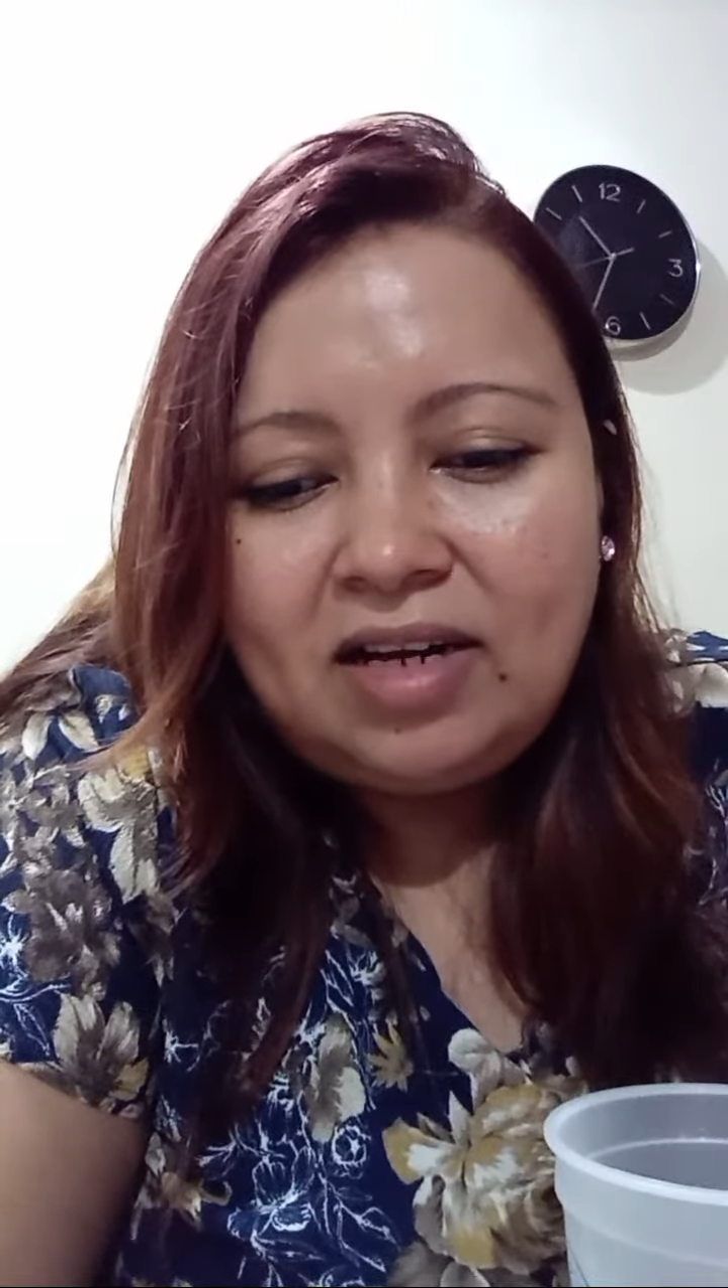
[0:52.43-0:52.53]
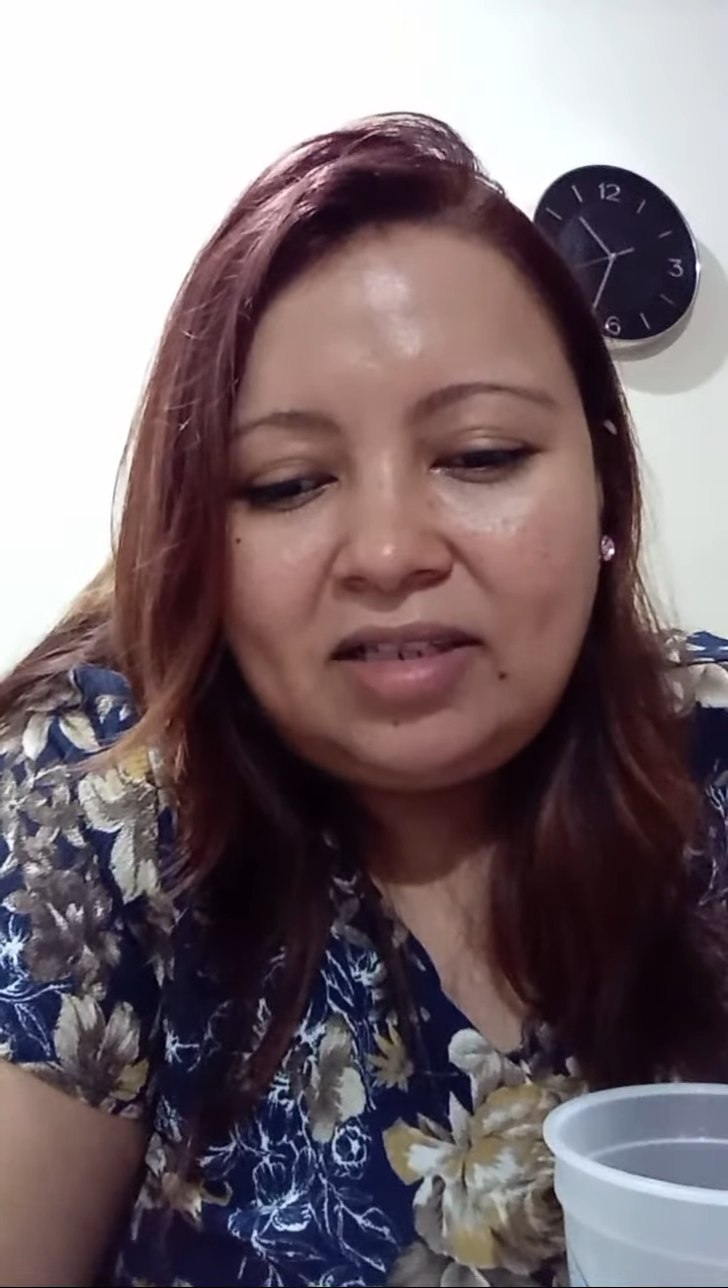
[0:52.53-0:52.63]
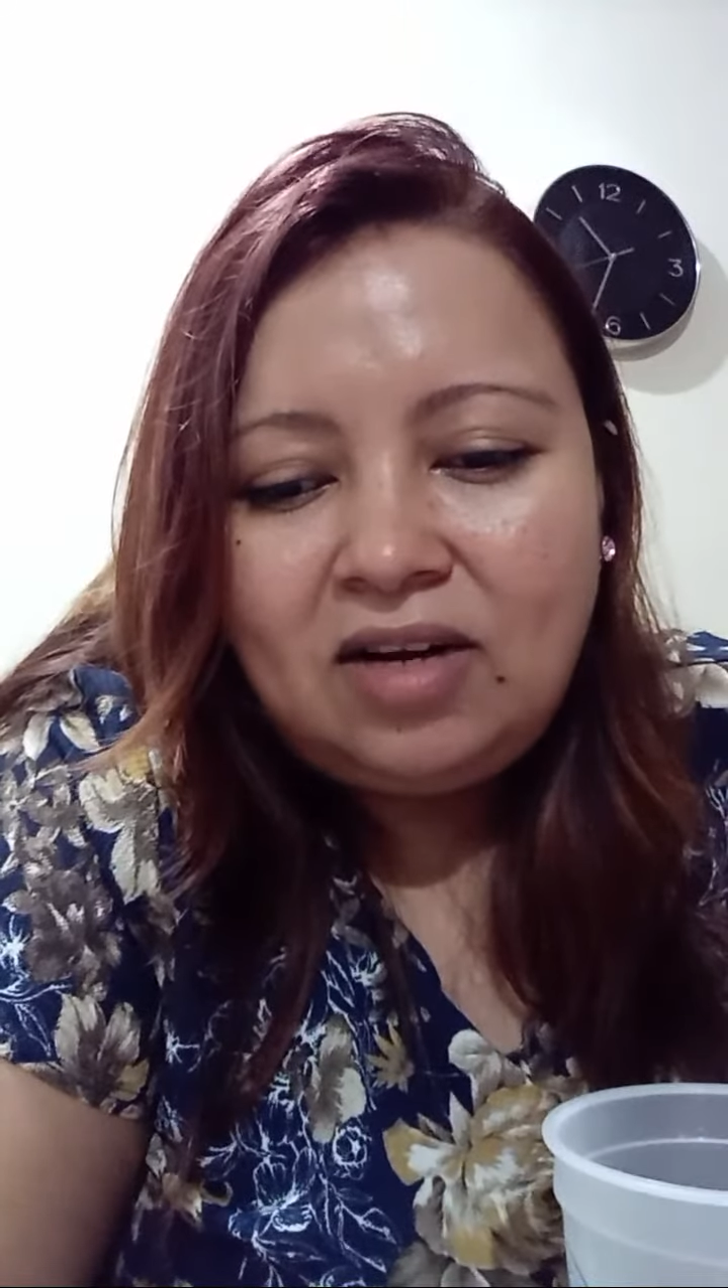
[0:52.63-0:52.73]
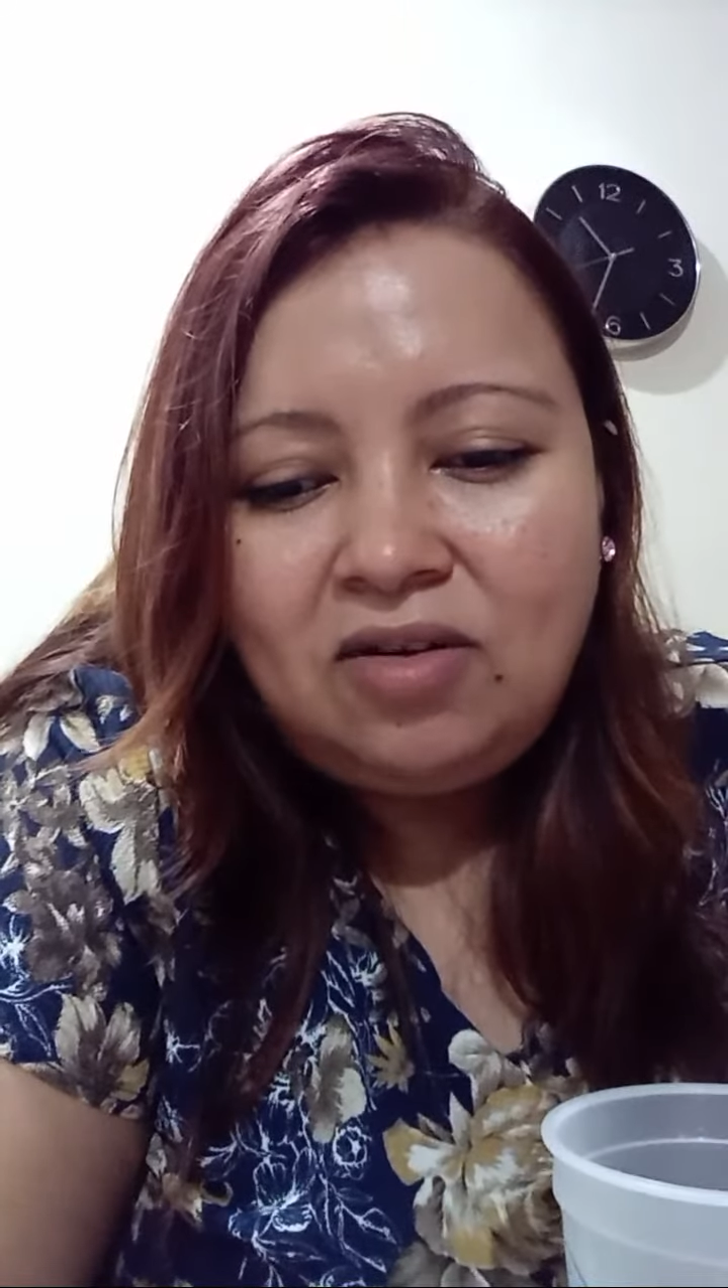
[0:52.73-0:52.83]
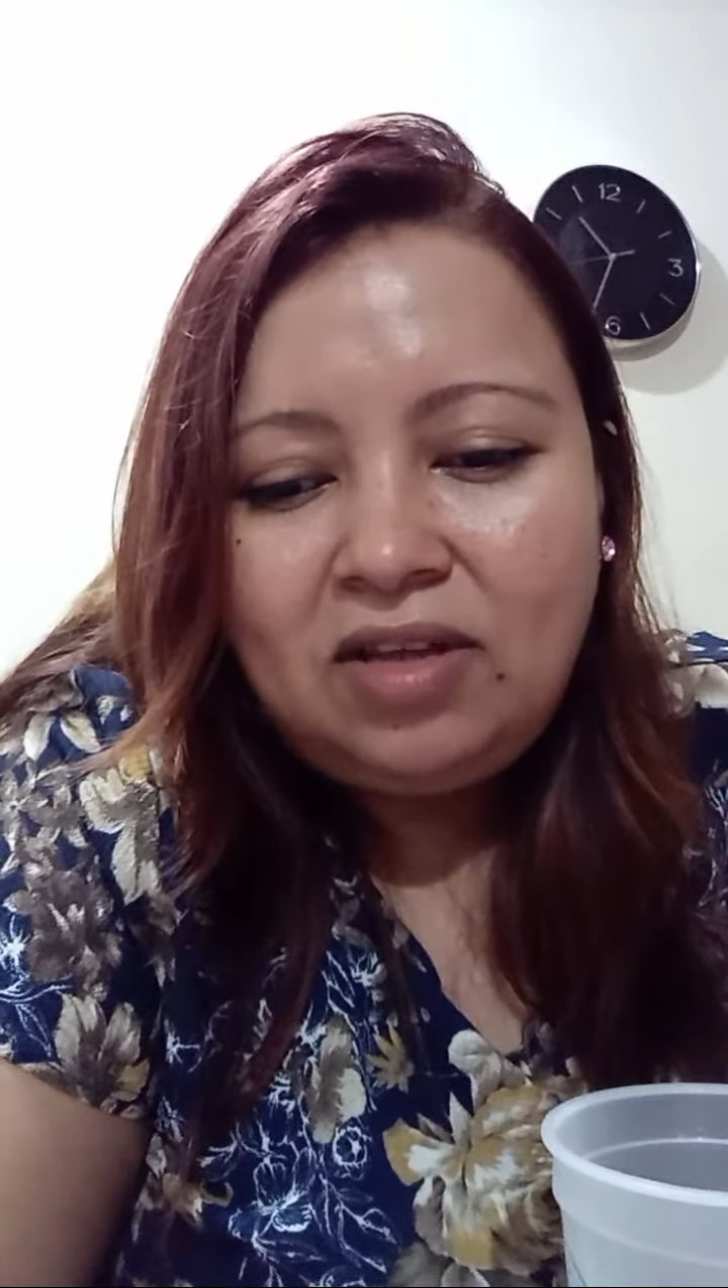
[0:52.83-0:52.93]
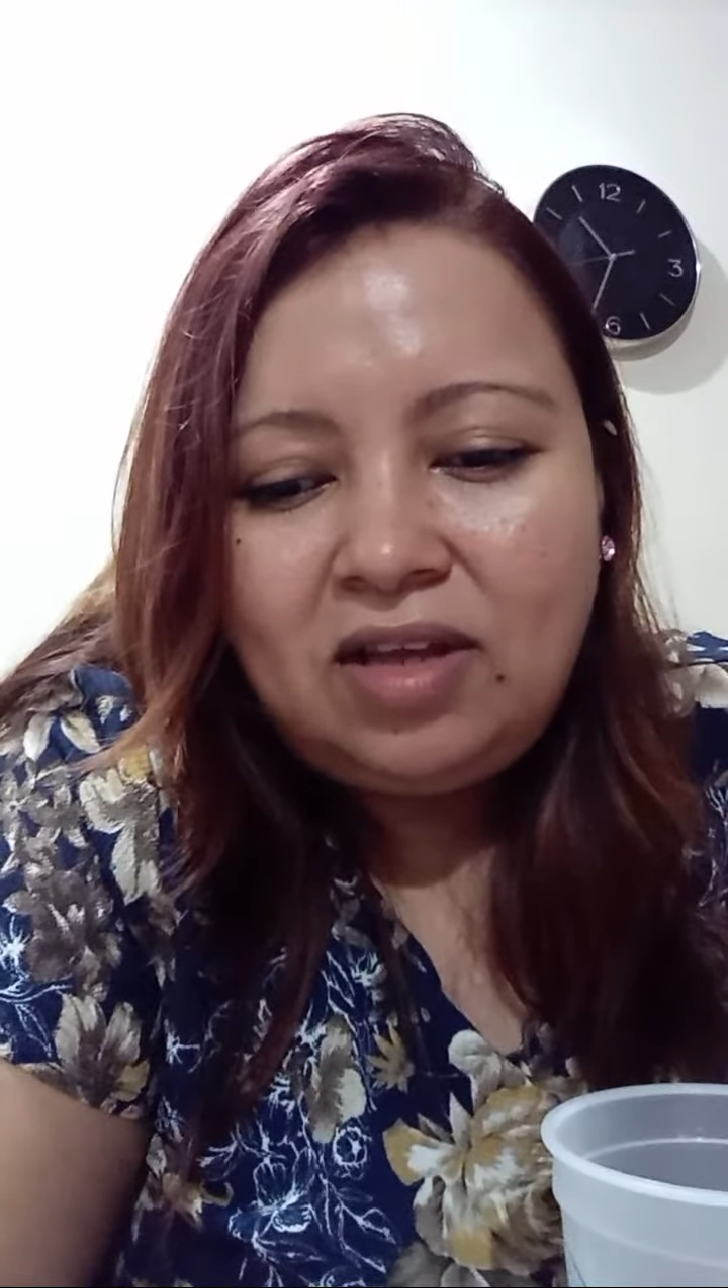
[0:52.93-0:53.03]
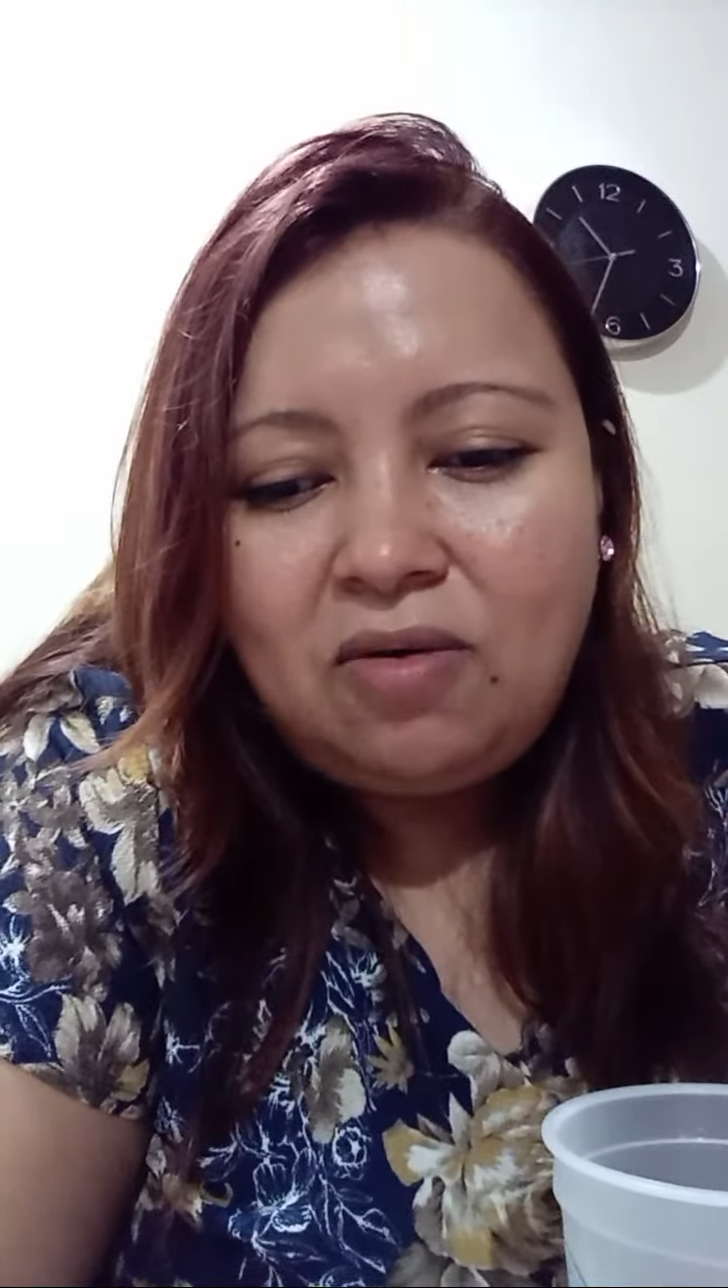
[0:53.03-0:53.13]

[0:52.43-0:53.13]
salud de